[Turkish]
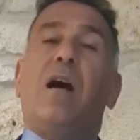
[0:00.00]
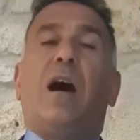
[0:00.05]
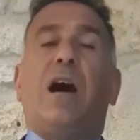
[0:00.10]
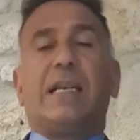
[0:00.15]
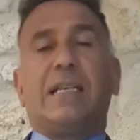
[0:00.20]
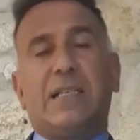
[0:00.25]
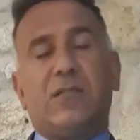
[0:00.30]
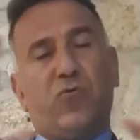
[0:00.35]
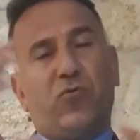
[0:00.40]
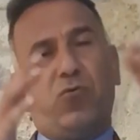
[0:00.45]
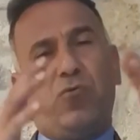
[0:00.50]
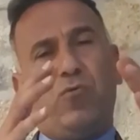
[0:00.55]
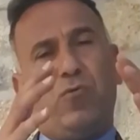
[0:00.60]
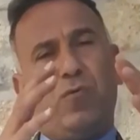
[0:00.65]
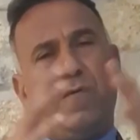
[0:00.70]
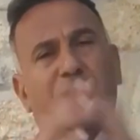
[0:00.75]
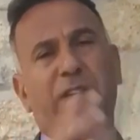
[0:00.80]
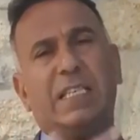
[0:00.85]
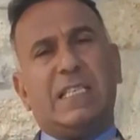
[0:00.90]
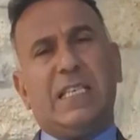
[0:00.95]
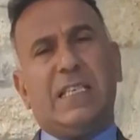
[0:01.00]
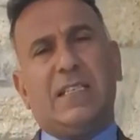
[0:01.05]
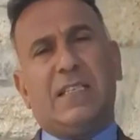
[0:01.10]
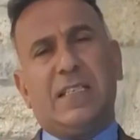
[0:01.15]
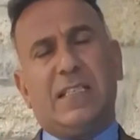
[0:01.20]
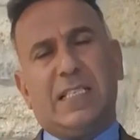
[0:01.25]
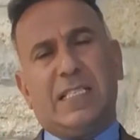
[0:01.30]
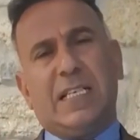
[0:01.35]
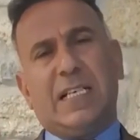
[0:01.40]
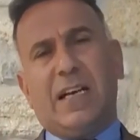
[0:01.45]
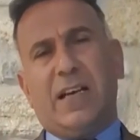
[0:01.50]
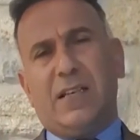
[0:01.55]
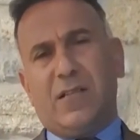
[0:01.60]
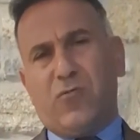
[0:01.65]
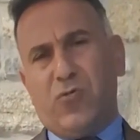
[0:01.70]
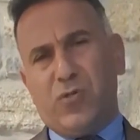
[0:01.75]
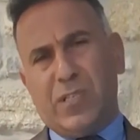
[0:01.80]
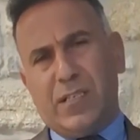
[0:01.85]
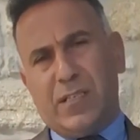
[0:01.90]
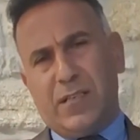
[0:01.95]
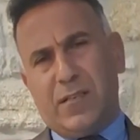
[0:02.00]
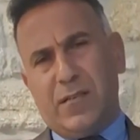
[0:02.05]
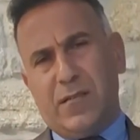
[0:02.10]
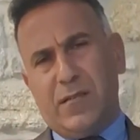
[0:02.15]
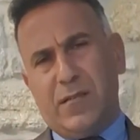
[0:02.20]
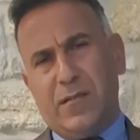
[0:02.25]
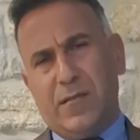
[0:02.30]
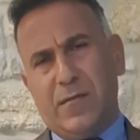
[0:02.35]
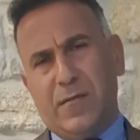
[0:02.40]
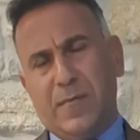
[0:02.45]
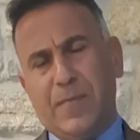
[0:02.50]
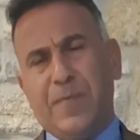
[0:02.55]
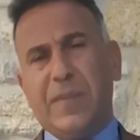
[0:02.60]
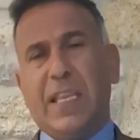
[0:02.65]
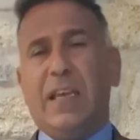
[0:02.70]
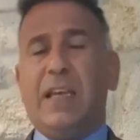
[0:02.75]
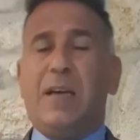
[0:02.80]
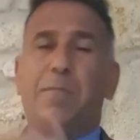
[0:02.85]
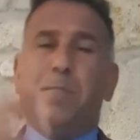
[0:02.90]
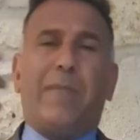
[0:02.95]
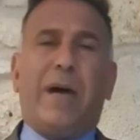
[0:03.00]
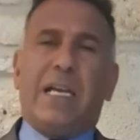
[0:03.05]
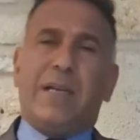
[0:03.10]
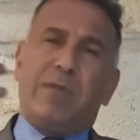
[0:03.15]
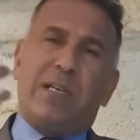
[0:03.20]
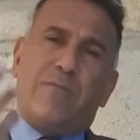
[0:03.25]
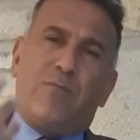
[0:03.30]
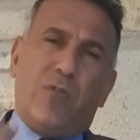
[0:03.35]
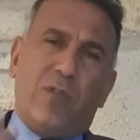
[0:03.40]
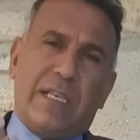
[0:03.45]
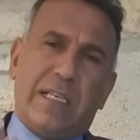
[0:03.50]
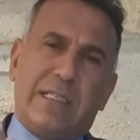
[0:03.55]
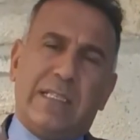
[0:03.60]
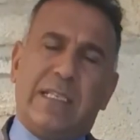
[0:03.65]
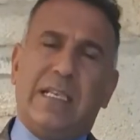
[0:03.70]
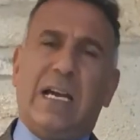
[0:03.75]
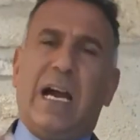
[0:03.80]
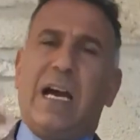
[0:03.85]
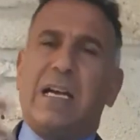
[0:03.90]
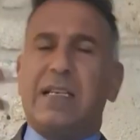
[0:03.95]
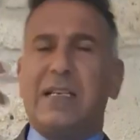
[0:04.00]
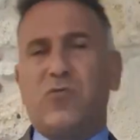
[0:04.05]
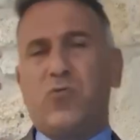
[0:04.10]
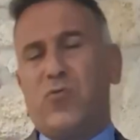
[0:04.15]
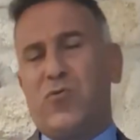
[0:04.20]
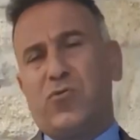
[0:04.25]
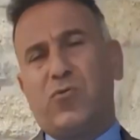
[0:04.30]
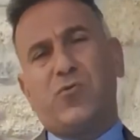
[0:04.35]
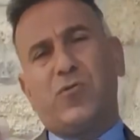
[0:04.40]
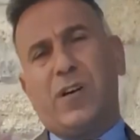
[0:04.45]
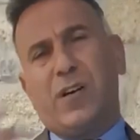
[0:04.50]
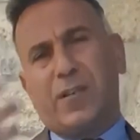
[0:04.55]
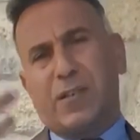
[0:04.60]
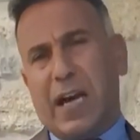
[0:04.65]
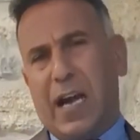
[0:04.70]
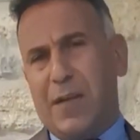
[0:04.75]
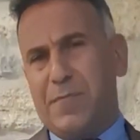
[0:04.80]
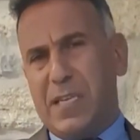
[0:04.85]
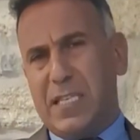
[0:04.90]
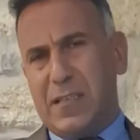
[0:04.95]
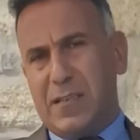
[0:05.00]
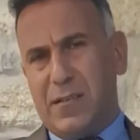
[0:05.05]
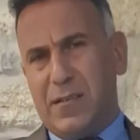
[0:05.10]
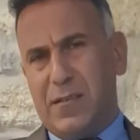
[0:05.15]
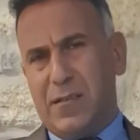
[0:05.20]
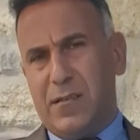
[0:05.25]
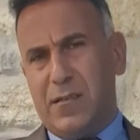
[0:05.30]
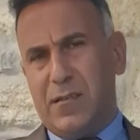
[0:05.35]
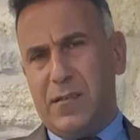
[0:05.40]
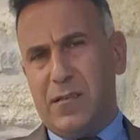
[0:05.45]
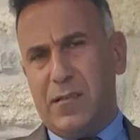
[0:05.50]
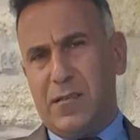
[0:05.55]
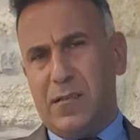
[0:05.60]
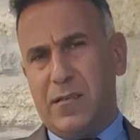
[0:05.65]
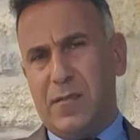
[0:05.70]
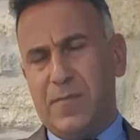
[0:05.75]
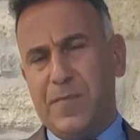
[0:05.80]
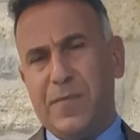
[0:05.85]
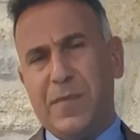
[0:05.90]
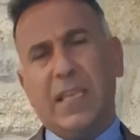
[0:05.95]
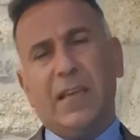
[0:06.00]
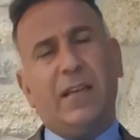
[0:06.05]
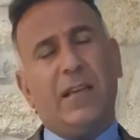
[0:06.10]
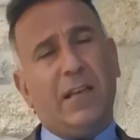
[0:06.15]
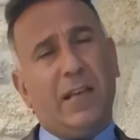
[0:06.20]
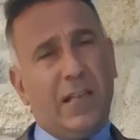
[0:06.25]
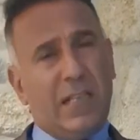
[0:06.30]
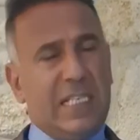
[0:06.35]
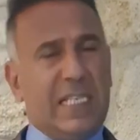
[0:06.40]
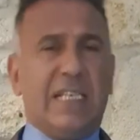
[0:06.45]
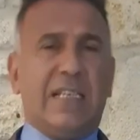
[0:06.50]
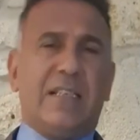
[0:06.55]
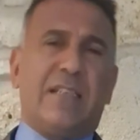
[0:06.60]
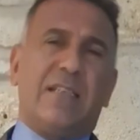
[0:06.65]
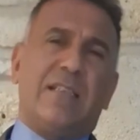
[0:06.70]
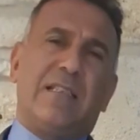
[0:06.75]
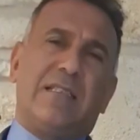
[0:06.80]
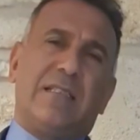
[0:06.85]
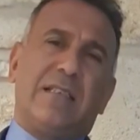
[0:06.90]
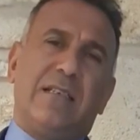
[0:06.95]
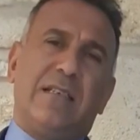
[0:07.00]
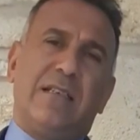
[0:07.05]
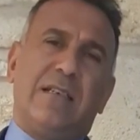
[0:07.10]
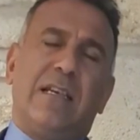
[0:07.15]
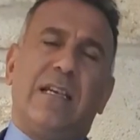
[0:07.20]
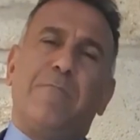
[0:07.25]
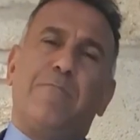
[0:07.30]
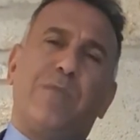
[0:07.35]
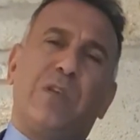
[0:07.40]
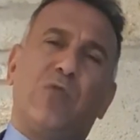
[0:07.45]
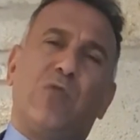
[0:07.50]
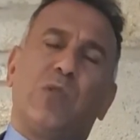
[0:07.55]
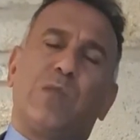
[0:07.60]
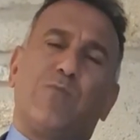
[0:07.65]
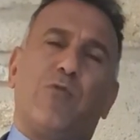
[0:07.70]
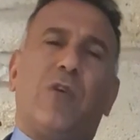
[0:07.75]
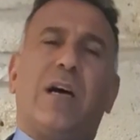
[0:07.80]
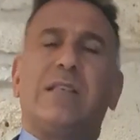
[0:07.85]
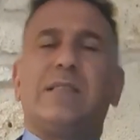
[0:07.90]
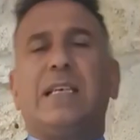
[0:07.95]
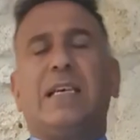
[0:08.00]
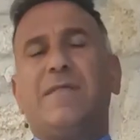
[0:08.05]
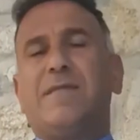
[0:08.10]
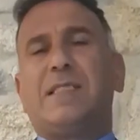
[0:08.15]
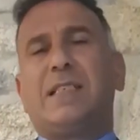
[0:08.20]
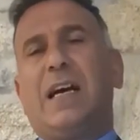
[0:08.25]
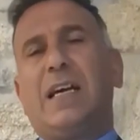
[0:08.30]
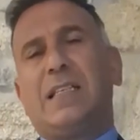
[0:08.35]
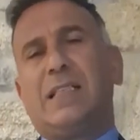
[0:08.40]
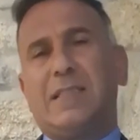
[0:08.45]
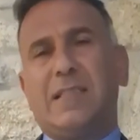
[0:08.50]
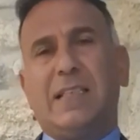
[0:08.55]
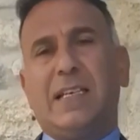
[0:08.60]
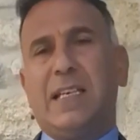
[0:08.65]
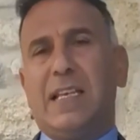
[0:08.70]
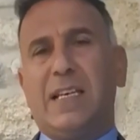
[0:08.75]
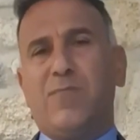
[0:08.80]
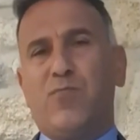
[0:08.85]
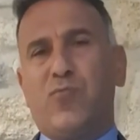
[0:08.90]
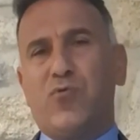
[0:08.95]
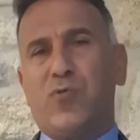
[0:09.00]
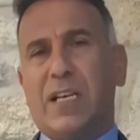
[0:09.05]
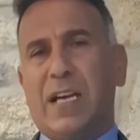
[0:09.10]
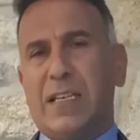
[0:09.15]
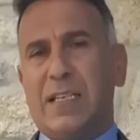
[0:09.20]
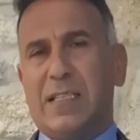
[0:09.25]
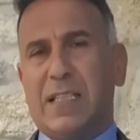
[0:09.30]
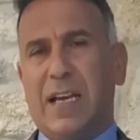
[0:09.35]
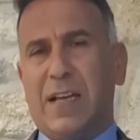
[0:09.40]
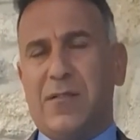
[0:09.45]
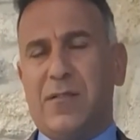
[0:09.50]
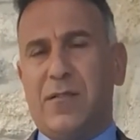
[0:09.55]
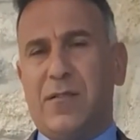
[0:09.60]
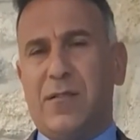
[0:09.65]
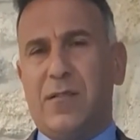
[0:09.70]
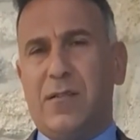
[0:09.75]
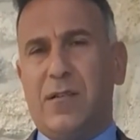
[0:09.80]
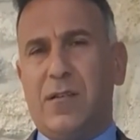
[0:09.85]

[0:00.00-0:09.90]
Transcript: Anadolu ve Girit Adası karı kocadır. Marmara bölgesi Anadolu'nun rahmidir. Girit Adası, Minos Boğazı efsanesi ile bunu kanıtlar.